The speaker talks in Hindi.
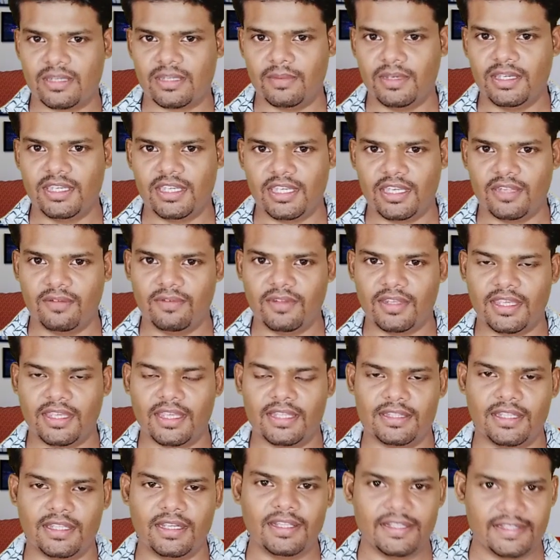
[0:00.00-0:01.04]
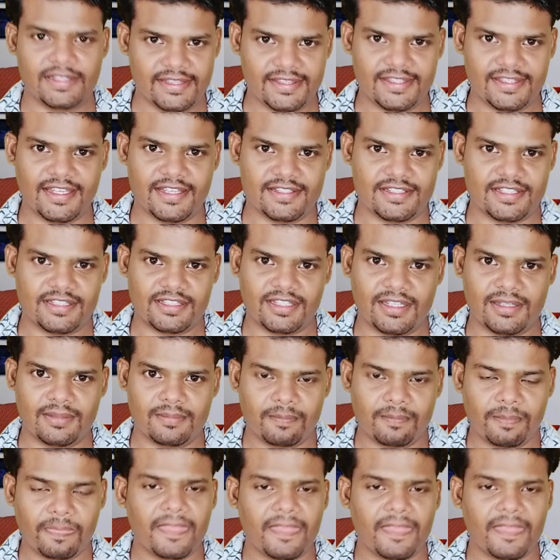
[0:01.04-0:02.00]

सभी टीवी के अंदर दिया जाता है